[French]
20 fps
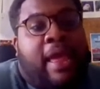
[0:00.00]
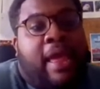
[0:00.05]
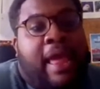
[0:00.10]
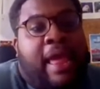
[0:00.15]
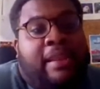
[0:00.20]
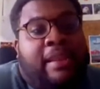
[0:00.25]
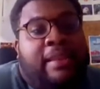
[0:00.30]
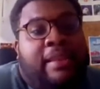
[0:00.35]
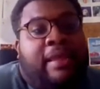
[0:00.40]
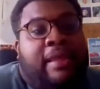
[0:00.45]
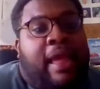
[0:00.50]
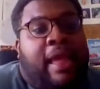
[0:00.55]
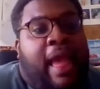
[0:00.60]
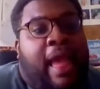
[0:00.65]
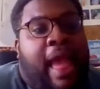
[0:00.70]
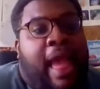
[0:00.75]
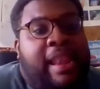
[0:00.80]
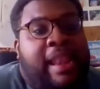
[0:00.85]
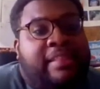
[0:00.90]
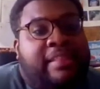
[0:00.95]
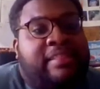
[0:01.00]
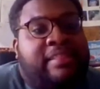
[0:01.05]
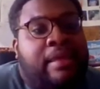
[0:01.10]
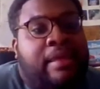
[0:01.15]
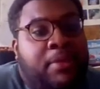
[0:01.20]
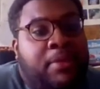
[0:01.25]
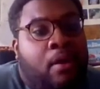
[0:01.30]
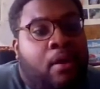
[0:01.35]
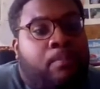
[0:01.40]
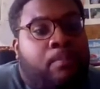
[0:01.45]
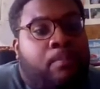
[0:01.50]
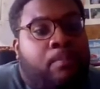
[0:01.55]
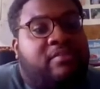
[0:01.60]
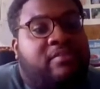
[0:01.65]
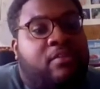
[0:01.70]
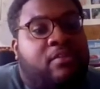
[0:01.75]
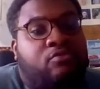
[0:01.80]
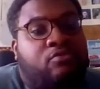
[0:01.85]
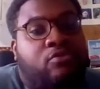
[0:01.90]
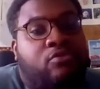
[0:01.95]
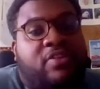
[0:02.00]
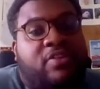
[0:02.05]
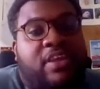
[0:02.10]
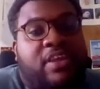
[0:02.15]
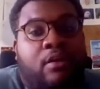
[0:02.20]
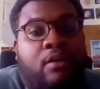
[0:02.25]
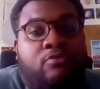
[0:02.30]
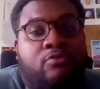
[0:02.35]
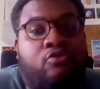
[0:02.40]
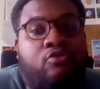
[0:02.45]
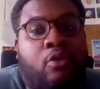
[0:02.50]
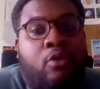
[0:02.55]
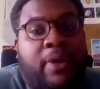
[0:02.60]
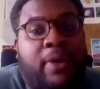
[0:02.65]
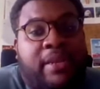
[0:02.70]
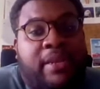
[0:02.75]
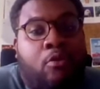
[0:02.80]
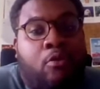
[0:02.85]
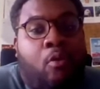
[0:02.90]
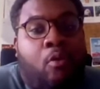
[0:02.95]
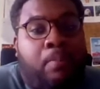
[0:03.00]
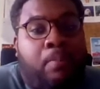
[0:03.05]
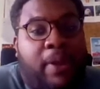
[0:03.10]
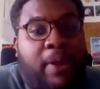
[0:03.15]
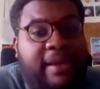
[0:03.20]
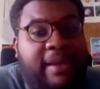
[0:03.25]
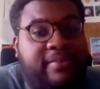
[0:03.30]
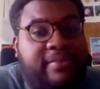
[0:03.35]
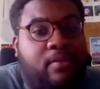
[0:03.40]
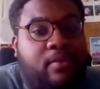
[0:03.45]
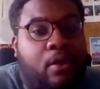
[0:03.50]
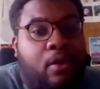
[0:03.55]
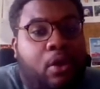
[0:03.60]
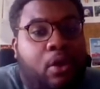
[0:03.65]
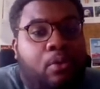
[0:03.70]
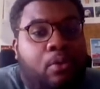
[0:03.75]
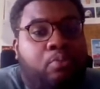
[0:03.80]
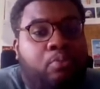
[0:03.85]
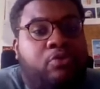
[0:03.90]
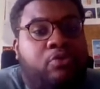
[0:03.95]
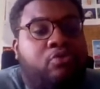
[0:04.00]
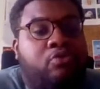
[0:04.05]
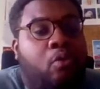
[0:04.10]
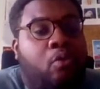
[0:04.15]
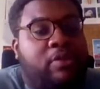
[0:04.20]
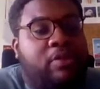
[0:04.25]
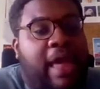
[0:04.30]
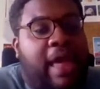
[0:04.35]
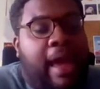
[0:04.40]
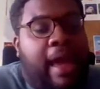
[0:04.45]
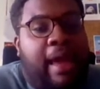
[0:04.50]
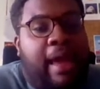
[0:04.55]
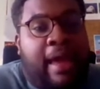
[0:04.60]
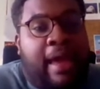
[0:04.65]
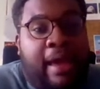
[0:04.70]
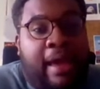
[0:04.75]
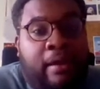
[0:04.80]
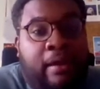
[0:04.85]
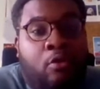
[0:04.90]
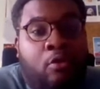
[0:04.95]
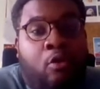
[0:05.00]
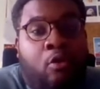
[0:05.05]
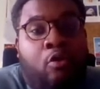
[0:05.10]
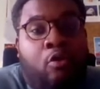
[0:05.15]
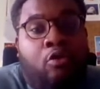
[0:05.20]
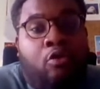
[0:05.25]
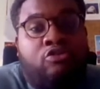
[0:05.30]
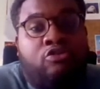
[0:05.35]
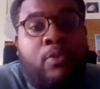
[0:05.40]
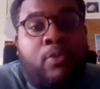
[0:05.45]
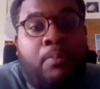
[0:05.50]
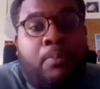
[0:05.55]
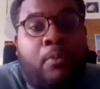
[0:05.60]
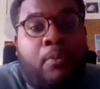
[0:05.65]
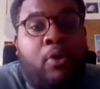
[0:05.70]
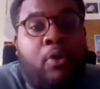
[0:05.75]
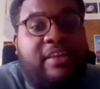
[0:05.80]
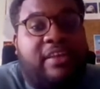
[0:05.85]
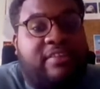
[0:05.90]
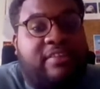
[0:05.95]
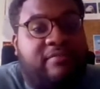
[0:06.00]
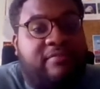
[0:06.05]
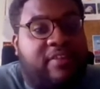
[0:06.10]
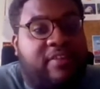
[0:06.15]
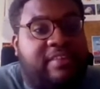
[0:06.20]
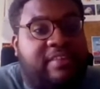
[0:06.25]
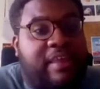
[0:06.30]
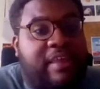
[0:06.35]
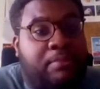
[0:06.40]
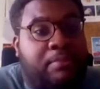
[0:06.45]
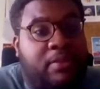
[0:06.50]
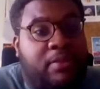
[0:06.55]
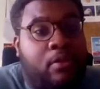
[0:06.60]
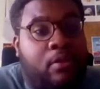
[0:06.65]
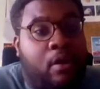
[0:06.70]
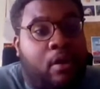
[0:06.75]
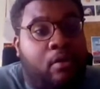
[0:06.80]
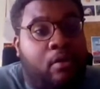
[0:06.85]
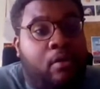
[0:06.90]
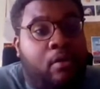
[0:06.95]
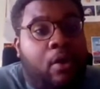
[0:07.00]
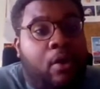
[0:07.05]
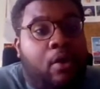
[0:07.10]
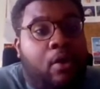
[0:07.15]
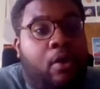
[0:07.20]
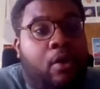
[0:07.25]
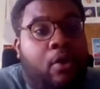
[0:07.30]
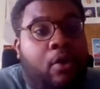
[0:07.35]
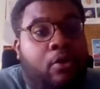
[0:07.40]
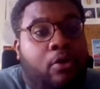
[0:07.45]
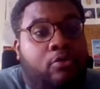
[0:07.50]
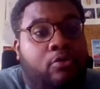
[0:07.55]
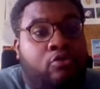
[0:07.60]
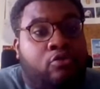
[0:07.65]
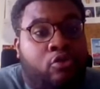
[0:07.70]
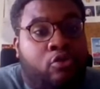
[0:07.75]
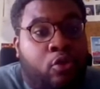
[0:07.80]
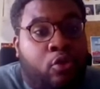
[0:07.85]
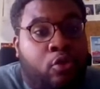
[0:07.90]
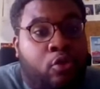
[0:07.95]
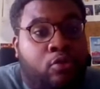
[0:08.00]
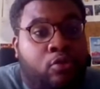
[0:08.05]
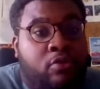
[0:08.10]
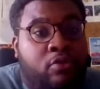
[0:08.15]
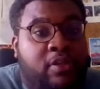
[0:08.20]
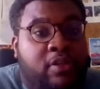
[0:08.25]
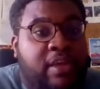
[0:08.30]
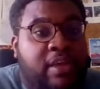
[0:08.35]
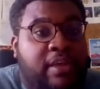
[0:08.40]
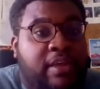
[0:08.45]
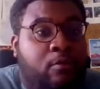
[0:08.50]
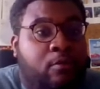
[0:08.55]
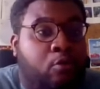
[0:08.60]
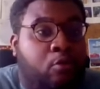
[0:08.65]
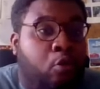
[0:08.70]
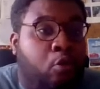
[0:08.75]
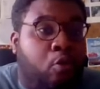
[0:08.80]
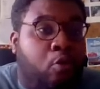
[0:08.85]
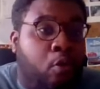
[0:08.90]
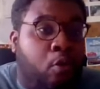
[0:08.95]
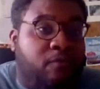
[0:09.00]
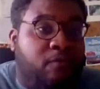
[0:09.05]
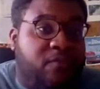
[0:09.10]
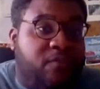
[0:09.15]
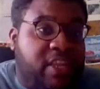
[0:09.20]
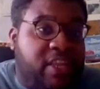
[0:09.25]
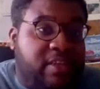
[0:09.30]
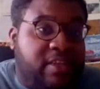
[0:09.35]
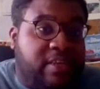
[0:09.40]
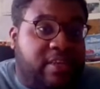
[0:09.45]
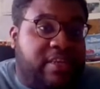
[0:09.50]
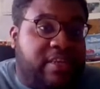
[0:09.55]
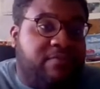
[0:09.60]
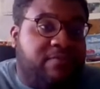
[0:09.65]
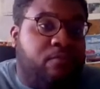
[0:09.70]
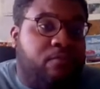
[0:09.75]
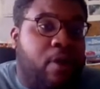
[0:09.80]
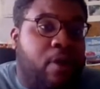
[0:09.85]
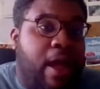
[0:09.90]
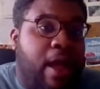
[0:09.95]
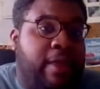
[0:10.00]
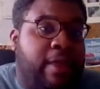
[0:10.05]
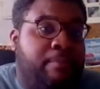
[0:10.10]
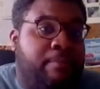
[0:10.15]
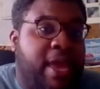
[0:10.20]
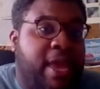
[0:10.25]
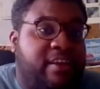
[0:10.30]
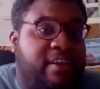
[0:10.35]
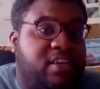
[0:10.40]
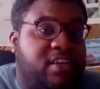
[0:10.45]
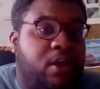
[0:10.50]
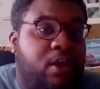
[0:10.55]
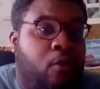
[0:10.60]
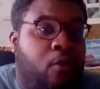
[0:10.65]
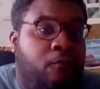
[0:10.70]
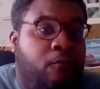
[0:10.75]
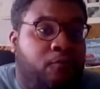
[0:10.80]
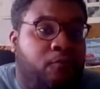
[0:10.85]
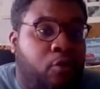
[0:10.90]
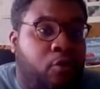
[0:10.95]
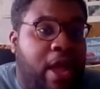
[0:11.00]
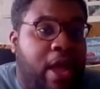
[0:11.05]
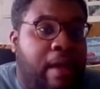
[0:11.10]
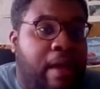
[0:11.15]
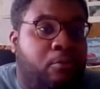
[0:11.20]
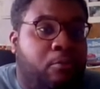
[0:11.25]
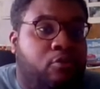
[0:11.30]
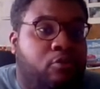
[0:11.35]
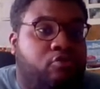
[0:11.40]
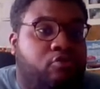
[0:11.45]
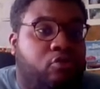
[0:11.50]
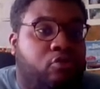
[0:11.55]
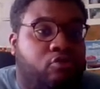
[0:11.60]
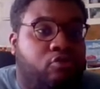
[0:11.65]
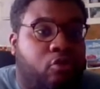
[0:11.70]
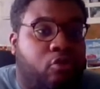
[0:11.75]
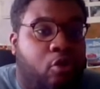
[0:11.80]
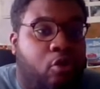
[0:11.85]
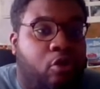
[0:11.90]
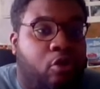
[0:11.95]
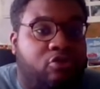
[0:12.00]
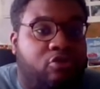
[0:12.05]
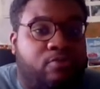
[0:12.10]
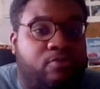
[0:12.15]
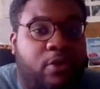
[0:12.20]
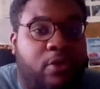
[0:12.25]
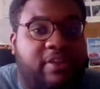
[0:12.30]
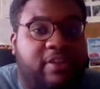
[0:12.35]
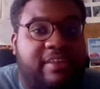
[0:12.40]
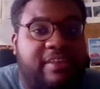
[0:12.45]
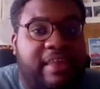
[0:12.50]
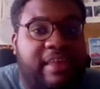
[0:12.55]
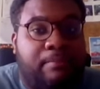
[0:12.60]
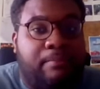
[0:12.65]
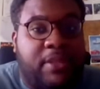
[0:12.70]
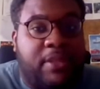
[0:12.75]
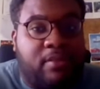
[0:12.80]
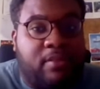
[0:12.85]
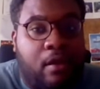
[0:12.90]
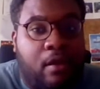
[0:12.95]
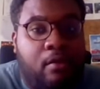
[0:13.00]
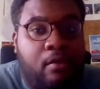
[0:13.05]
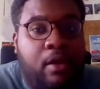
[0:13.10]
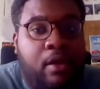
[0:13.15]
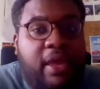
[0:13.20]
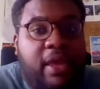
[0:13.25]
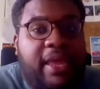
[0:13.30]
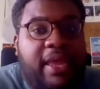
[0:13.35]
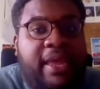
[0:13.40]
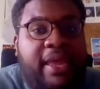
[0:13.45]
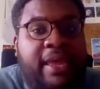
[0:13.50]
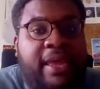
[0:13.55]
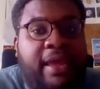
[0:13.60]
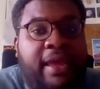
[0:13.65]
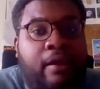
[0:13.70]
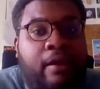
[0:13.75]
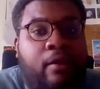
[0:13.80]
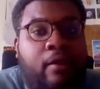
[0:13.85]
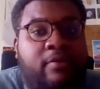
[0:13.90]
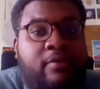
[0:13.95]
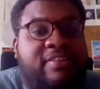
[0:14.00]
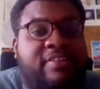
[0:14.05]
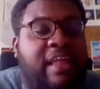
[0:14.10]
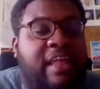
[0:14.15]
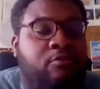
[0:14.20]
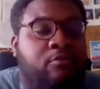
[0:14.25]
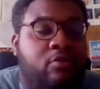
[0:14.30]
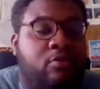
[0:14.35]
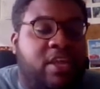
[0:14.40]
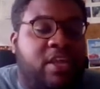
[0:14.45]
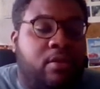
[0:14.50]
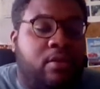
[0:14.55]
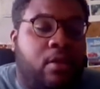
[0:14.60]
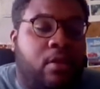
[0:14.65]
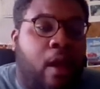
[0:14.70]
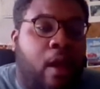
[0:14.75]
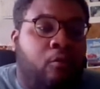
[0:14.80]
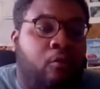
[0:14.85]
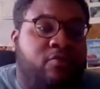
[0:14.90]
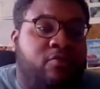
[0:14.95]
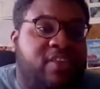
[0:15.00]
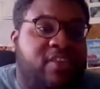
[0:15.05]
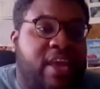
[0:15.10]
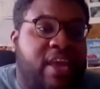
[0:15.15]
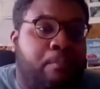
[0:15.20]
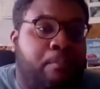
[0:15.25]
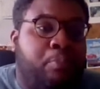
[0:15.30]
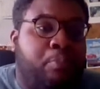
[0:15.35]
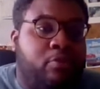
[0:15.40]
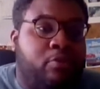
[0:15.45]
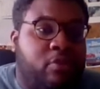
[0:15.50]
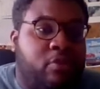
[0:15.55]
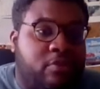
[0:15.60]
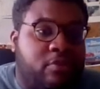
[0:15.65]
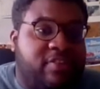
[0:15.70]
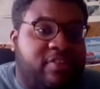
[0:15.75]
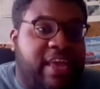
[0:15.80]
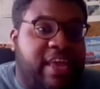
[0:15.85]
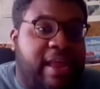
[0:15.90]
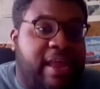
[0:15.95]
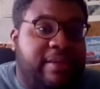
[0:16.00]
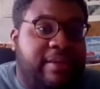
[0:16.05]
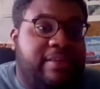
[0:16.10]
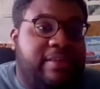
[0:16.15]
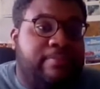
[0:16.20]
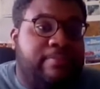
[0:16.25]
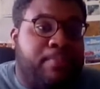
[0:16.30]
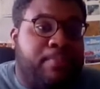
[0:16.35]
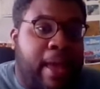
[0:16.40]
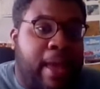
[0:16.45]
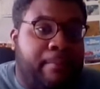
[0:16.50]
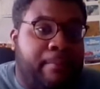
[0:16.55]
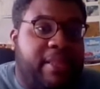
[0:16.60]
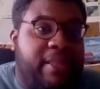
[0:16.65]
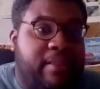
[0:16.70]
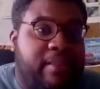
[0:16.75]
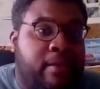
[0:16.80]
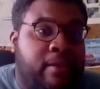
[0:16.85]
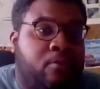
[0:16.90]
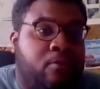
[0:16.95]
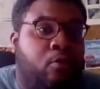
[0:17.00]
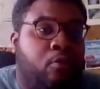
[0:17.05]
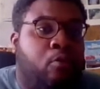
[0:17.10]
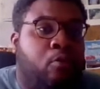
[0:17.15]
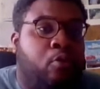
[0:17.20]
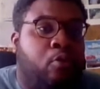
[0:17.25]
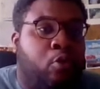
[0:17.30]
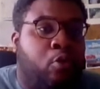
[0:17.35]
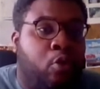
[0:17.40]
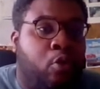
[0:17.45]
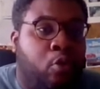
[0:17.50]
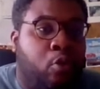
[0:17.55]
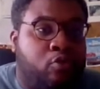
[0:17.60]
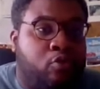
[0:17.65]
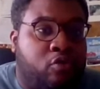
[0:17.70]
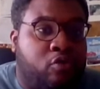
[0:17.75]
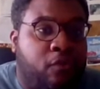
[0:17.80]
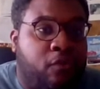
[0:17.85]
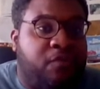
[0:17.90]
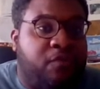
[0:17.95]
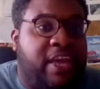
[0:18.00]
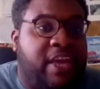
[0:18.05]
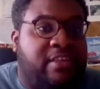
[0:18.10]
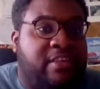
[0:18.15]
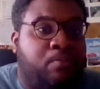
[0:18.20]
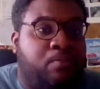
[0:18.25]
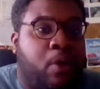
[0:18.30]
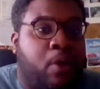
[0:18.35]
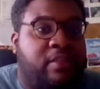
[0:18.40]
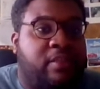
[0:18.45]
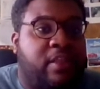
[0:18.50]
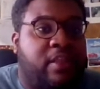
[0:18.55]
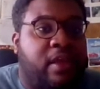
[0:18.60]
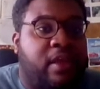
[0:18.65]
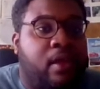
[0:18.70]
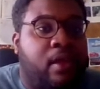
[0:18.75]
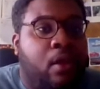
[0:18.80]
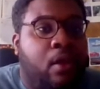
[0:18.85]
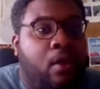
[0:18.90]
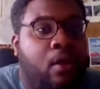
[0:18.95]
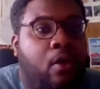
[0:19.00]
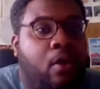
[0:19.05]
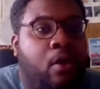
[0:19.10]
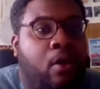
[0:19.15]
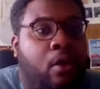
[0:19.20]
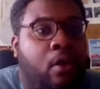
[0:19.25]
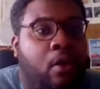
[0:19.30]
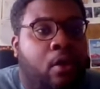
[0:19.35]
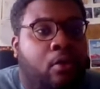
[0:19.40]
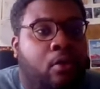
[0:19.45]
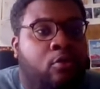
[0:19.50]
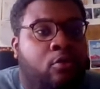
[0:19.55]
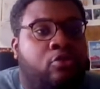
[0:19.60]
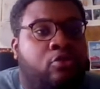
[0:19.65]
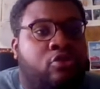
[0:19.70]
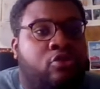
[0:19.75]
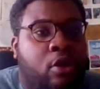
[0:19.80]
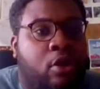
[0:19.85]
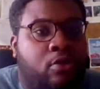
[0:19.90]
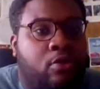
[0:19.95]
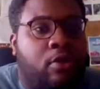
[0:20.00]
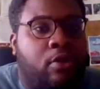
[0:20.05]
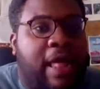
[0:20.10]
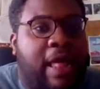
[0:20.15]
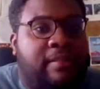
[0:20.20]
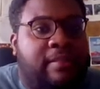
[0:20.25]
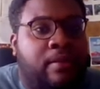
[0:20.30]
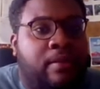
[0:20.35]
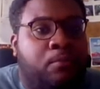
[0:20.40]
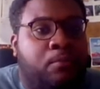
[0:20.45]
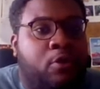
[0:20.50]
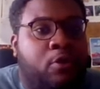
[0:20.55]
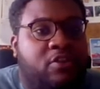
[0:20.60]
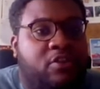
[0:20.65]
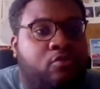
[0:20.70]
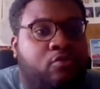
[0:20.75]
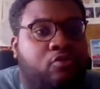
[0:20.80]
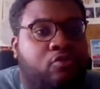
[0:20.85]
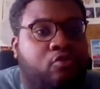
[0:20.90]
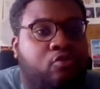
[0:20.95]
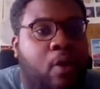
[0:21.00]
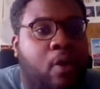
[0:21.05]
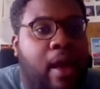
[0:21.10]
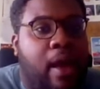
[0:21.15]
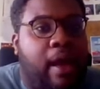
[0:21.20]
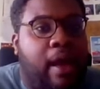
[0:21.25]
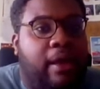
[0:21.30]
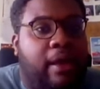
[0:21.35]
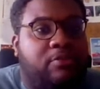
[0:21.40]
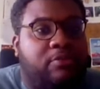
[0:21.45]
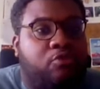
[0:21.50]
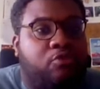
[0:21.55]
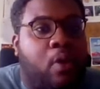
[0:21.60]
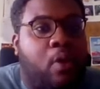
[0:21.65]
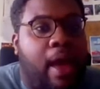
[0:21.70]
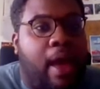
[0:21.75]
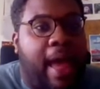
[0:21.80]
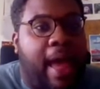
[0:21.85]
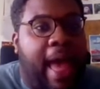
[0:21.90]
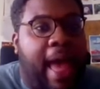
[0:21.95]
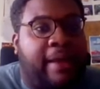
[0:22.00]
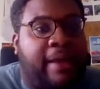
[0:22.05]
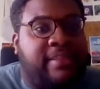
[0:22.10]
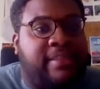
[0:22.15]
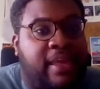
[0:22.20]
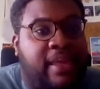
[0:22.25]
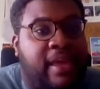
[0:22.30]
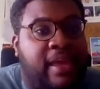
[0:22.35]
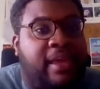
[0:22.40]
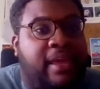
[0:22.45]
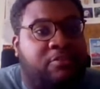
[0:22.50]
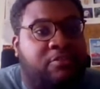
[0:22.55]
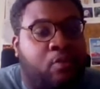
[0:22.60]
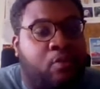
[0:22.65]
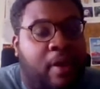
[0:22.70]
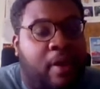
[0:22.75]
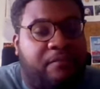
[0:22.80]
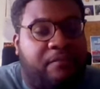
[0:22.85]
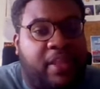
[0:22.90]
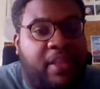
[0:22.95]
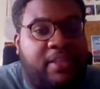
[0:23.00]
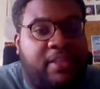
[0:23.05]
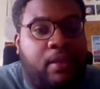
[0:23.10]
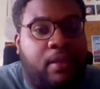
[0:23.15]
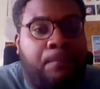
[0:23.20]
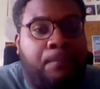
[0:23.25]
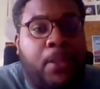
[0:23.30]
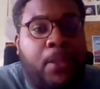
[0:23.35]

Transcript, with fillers: elle, est, elle a été mise en place dans une séquence urbaine complexe puisqu'on a, un, le relogement progressif des habitants, euh, deux, des locaux vides qui vont émerger au fur et à mesure du relogement des habitants, et euh, ça donnait aussi un potentiel qui permet que l'on devait exploiter euh, le temps que la démolition soit, soit actée et soit faite.